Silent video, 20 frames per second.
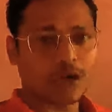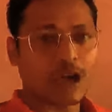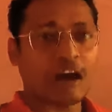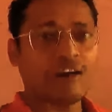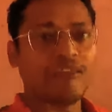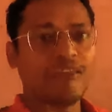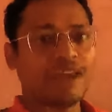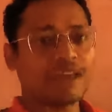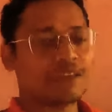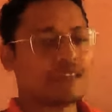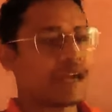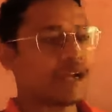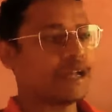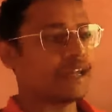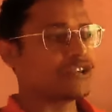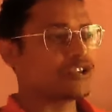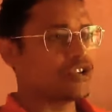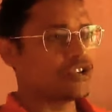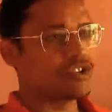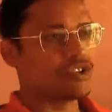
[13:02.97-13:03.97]
तो काफ़ी
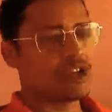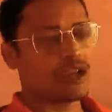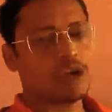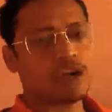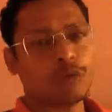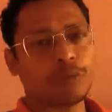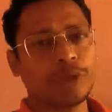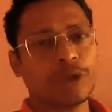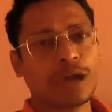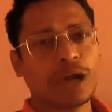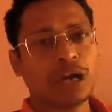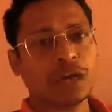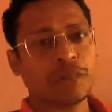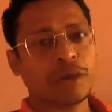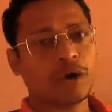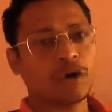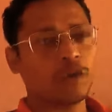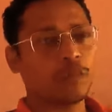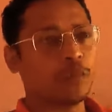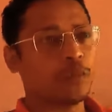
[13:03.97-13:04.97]
एक्साइटिंग चीज़ें हैं लुमनी
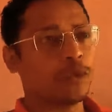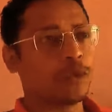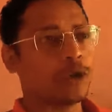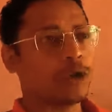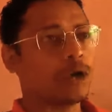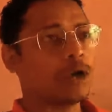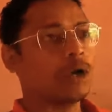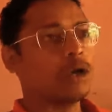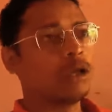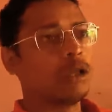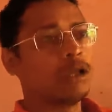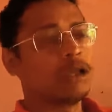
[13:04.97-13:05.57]
काठमांडू पोखरा